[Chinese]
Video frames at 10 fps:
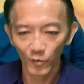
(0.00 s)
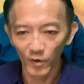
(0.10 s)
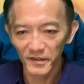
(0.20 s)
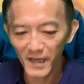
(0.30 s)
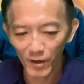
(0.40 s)

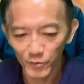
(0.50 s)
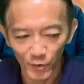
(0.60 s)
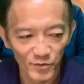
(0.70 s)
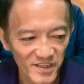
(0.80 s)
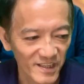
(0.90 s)
我要
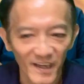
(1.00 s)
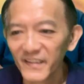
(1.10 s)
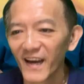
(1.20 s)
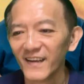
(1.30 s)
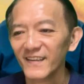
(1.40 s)
有钱
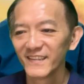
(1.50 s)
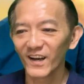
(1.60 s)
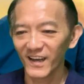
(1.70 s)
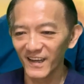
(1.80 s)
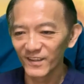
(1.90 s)
呐，要
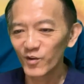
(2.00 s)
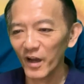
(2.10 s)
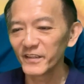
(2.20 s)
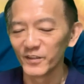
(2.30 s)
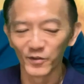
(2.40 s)
很
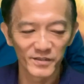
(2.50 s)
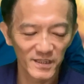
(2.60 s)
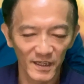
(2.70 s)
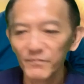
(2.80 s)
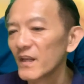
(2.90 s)
快的有
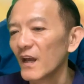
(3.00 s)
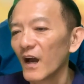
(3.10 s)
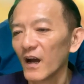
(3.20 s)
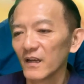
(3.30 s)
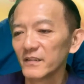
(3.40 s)
钱
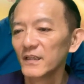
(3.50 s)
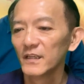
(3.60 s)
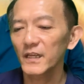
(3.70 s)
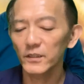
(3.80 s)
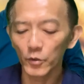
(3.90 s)
啊！
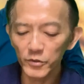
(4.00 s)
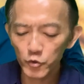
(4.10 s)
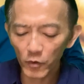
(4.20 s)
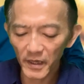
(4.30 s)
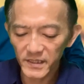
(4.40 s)
那有一
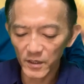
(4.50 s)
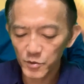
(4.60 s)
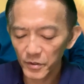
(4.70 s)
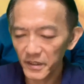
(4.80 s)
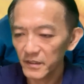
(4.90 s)
句话讲
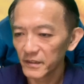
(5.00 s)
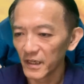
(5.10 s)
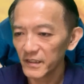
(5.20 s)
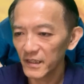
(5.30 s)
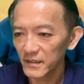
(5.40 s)
说呢，
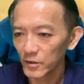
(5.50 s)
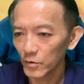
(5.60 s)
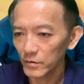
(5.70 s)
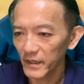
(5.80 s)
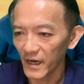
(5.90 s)
人呢
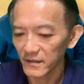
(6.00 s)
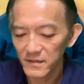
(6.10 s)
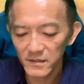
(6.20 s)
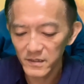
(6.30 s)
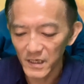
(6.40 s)
有两
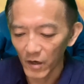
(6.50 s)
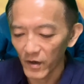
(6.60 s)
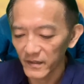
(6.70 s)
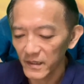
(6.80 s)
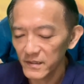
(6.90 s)
只脚
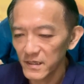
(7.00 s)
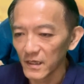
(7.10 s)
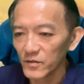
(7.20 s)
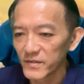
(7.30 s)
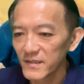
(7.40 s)
啊，那
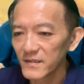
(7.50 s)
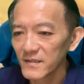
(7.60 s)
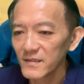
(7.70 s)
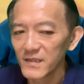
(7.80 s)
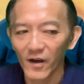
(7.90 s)
钱有四
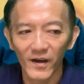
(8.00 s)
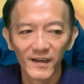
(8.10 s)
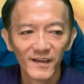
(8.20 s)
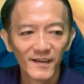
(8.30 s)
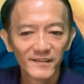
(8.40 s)
只脚啊，
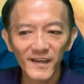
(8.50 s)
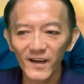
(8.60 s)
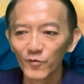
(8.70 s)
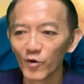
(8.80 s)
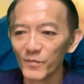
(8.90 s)

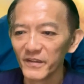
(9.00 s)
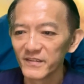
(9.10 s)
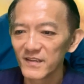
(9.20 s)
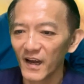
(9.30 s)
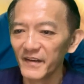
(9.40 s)
那我们
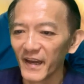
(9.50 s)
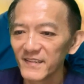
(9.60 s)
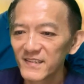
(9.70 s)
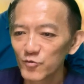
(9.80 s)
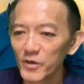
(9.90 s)
很难
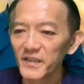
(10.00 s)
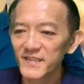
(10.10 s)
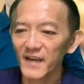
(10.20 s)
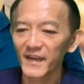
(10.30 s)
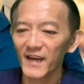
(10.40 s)
追得
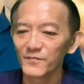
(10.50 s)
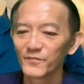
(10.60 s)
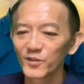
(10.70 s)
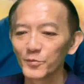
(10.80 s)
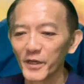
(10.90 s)
上它，
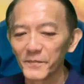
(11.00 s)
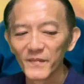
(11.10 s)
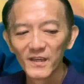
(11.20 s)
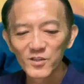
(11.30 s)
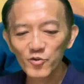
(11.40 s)
对不对？
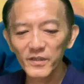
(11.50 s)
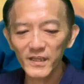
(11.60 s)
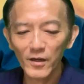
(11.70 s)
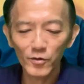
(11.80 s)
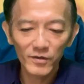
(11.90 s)
所以呢，
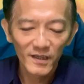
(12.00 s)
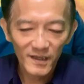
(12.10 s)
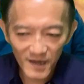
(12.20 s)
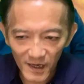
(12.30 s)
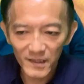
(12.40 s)
要用
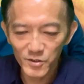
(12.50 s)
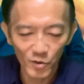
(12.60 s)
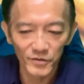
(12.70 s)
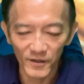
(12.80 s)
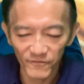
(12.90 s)
各
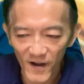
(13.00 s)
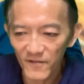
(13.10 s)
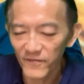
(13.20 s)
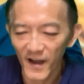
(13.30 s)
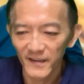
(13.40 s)
种的
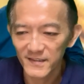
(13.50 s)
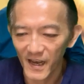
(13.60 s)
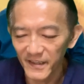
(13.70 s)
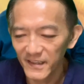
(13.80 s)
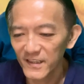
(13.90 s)
方法
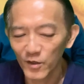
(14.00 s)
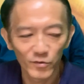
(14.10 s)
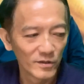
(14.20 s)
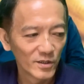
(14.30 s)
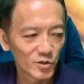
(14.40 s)
才能
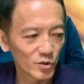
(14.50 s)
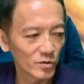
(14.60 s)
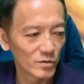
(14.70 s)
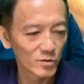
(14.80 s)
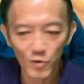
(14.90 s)
够
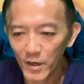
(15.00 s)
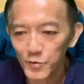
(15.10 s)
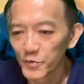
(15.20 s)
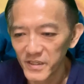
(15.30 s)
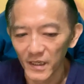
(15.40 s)
去抓
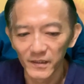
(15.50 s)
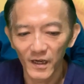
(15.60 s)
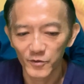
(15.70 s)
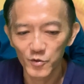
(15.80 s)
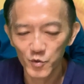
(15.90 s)
住钱
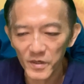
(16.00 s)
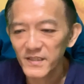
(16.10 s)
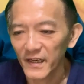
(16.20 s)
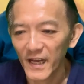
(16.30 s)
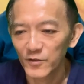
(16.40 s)
啊，去追
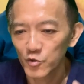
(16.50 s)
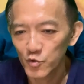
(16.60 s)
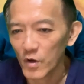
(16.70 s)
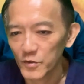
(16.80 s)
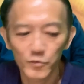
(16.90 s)
上它，去
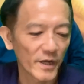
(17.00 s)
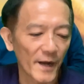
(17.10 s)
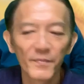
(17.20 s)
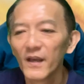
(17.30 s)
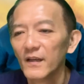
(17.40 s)
抓住
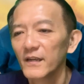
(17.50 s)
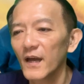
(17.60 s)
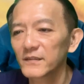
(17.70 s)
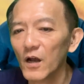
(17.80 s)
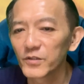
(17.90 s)
它。
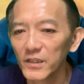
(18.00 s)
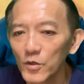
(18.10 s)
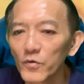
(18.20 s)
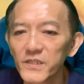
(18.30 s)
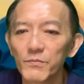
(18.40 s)
那到底
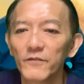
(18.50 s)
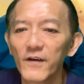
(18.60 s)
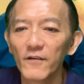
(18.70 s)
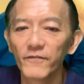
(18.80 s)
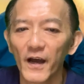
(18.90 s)
用什么
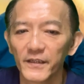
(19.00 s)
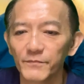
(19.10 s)
方法呢？